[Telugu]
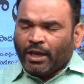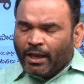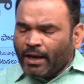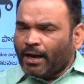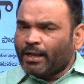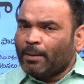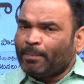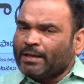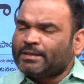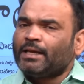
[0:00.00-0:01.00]
ఏనాడైనా
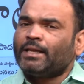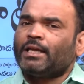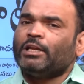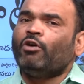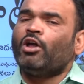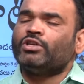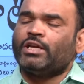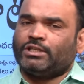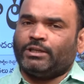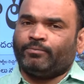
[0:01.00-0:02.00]
ప్రజల్ని ఇన్వాల్వ్
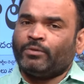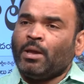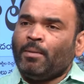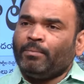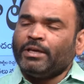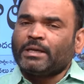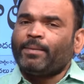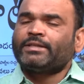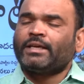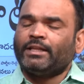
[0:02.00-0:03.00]
చేసి మీ
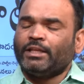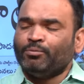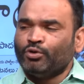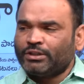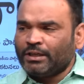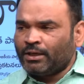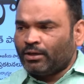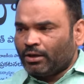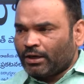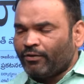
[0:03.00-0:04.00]
సమస్యలు ఇది మూసి
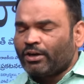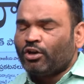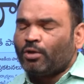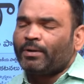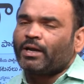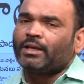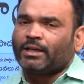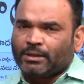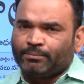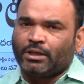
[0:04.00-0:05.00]
రివర్ డెవలప్మెంట్ కానీ
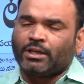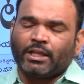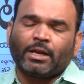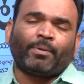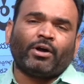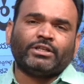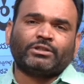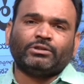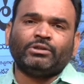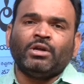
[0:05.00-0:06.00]
ఇంకా సంథింగ్ ఏదైనా
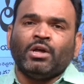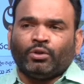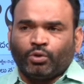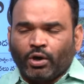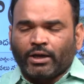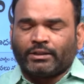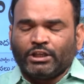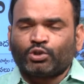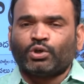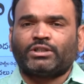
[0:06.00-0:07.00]
ప్రాజెక్టు తో
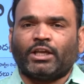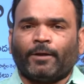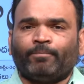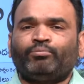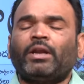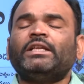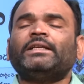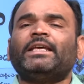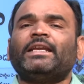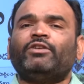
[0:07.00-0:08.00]
తీసుకొస్తే
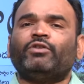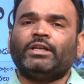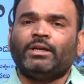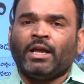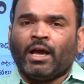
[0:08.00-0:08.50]
ప్రజలకు జరిగేటువంటి